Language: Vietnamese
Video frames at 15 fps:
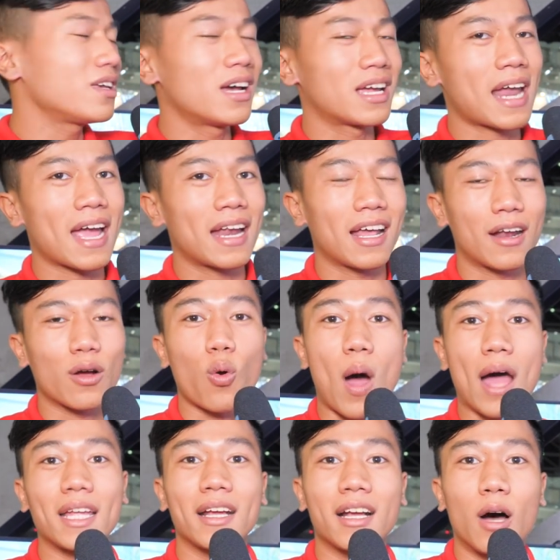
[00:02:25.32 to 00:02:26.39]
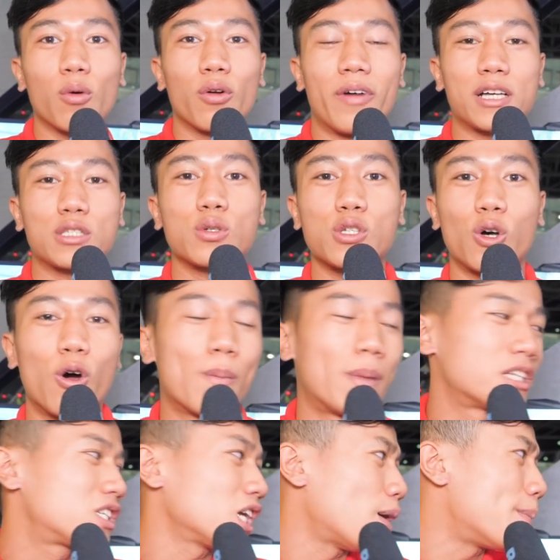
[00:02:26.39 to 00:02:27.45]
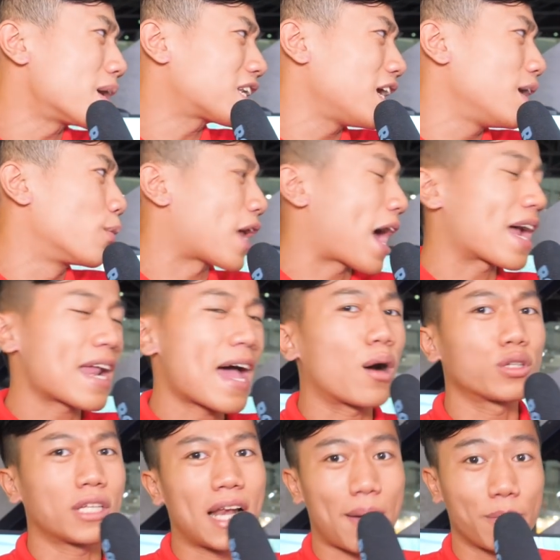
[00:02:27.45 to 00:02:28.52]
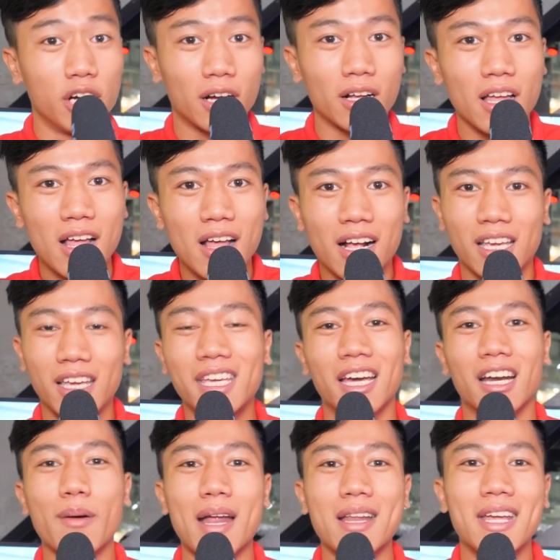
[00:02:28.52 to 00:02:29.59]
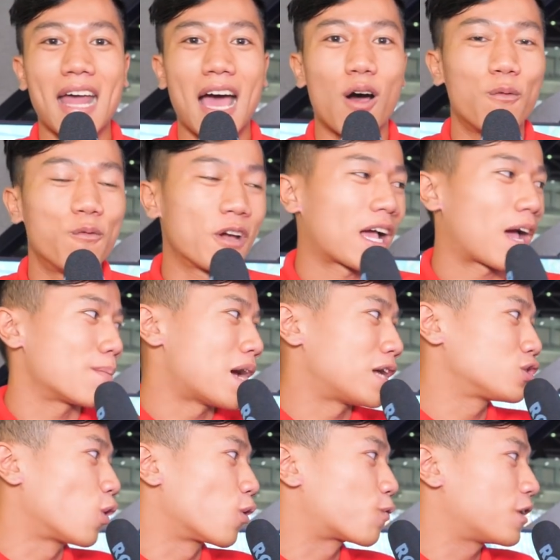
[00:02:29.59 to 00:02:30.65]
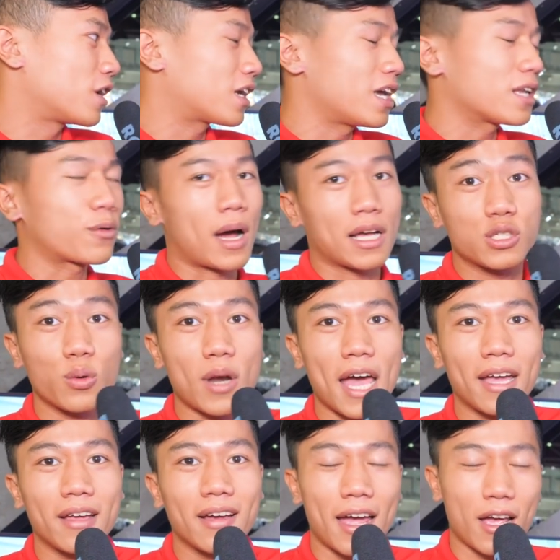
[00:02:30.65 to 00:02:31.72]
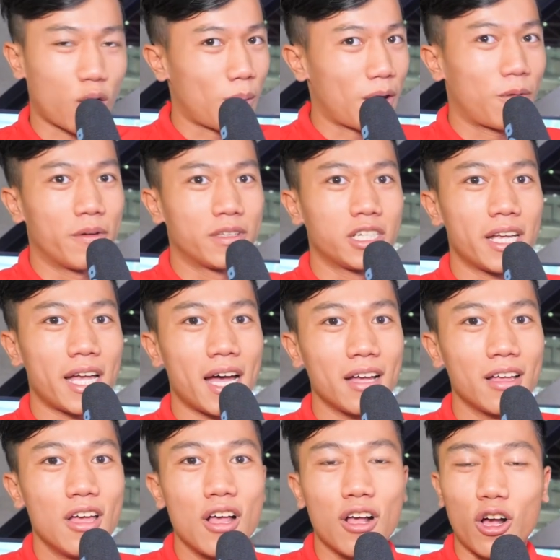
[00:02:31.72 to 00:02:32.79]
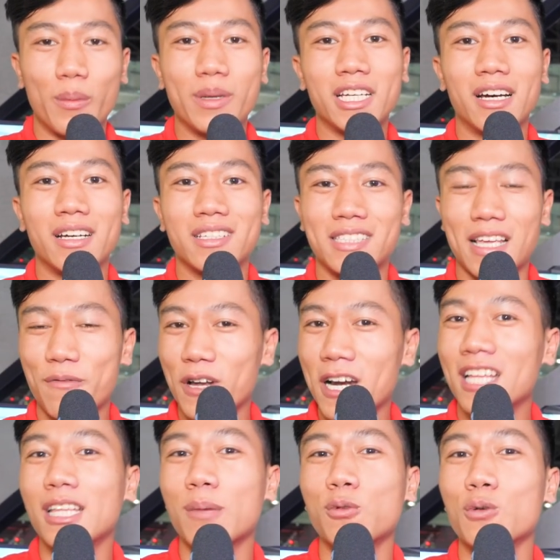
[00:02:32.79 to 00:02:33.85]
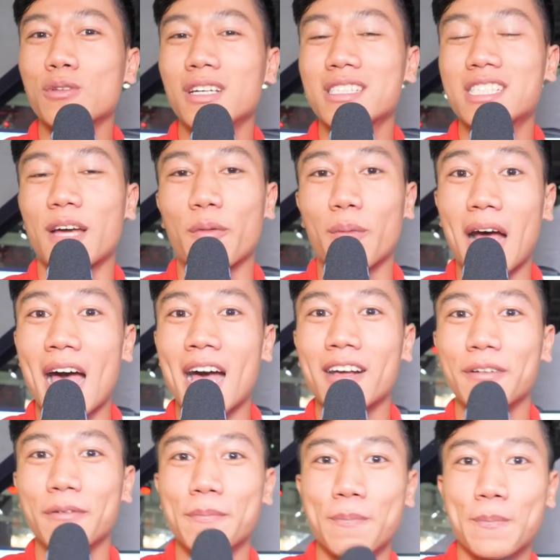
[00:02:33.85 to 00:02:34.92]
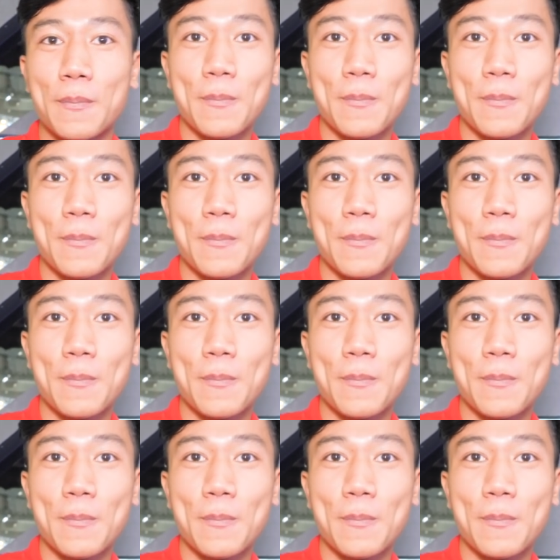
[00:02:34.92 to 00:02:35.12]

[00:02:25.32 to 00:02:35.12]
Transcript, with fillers: như thế này là đã quá thành công đối với Asus rồi mà chưa bất kỳ một hãng nào có thể làm được ý kiến các bạn như thế nào về cái Benzo Free Kit của Asus này hãy comment phía bên dưới nhá còn bây giờ sẽ vẫn là tiếp tục những sản phẩm khác